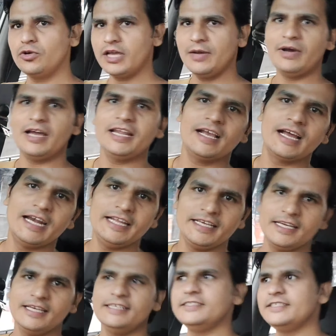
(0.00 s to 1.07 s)
कि हमारे गाड़ी
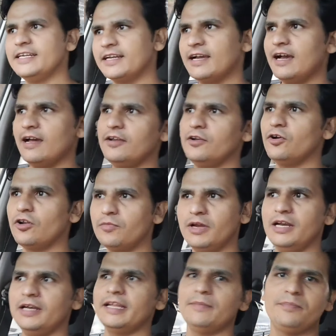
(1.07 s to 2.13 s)
के इंजन का का
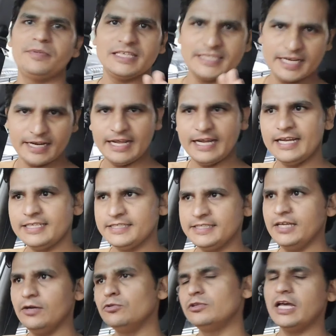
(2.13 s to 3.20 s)
नॉर्मल टेम्परेचर रहना
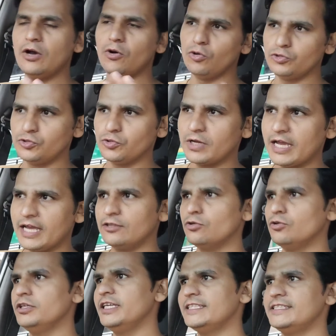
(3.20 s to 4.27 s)
चाहिए उतना हो चुका है
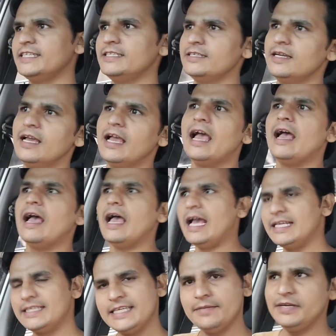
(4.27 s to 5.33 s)
तो ये चीज़
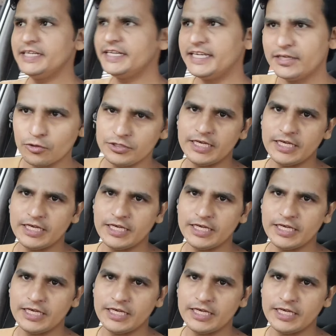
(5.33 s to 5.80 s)
ऐसे भी ठीक हो